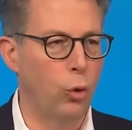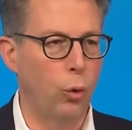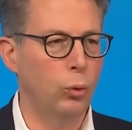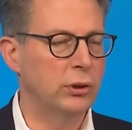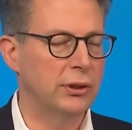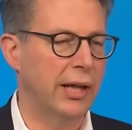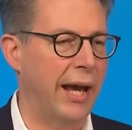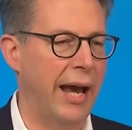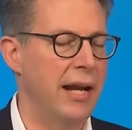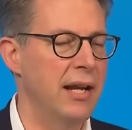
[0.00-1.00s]
Und
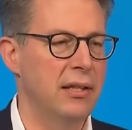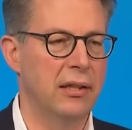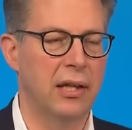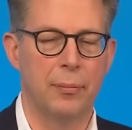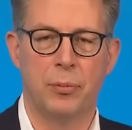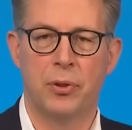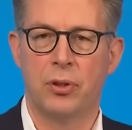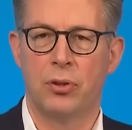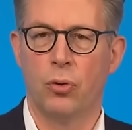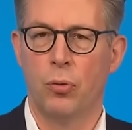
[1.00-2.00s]
wenn
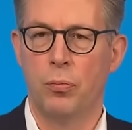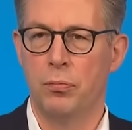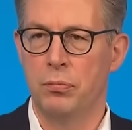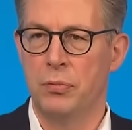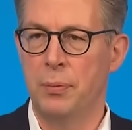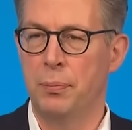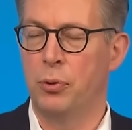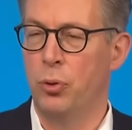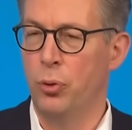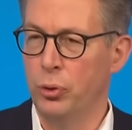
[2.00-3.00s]
insgesamt noch Plätze
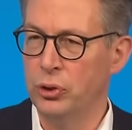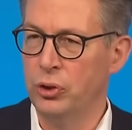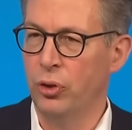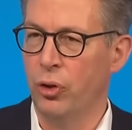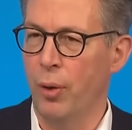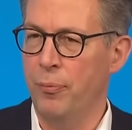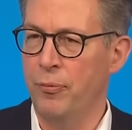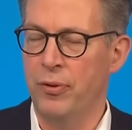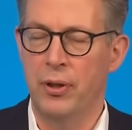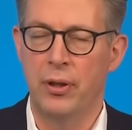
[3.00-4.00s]
fehlen, dann müsse
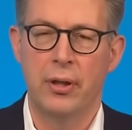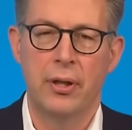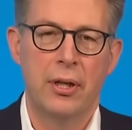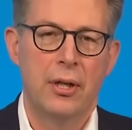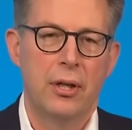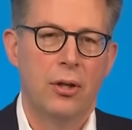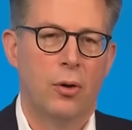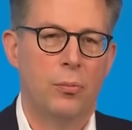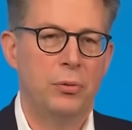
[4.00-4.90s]
eben der Bund helfen.